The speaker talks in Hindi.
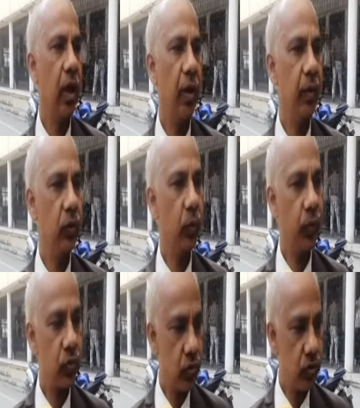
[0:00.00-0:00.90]
अभी तो
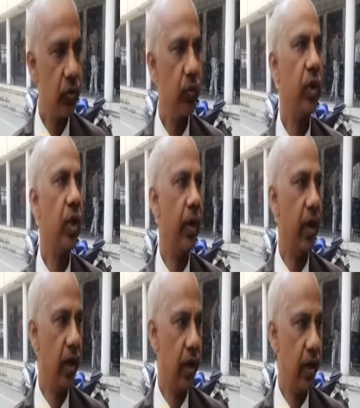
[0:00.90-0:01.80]
प्रोसिक्यूशन को ही
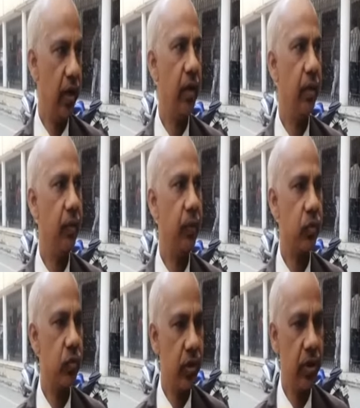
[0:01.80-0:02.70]
गवाह लाना है अभी
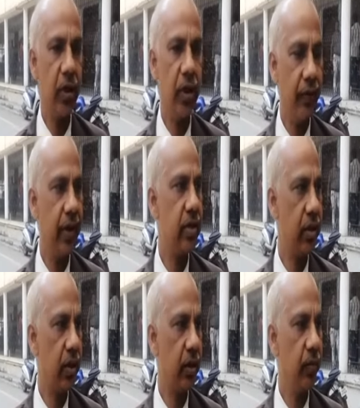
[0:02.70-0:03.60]
प्रोसिक्यूशन की ही गवाही
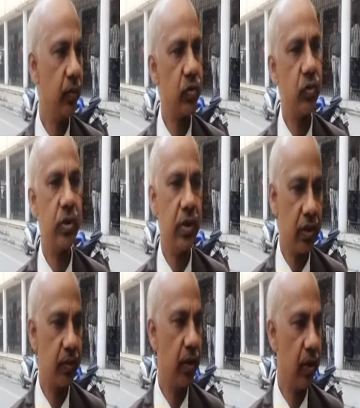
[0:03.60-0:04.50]
चल रही है प्रोसिक्यूशन
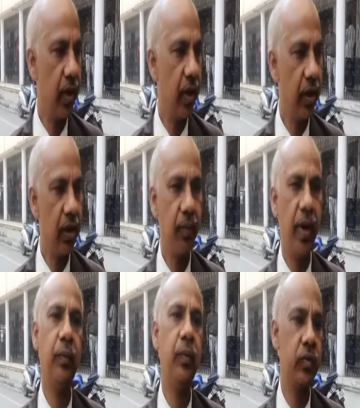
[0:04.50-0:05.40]
की तरफ से गवाह आने के
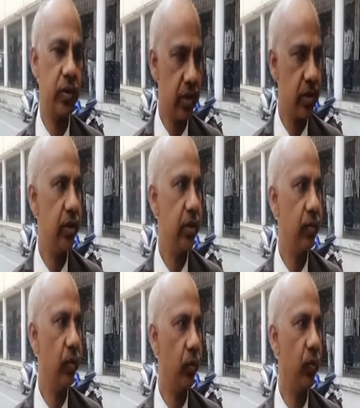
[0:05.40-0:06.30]
बाद फिर उसका स्टेज
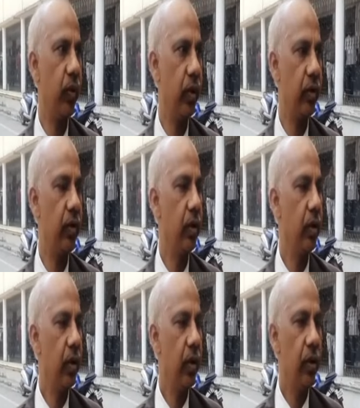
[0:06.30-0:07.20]
हम लोगों
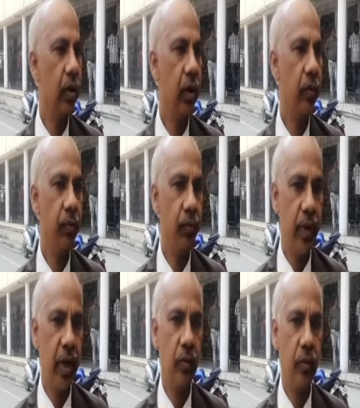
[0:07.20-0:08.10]
पर
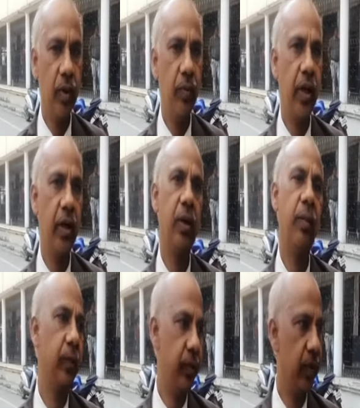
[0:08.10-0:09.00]
बयान होगा बयान के
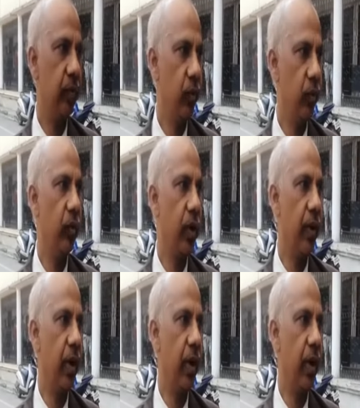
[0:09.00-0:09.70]
बाद फिर हम लोगों को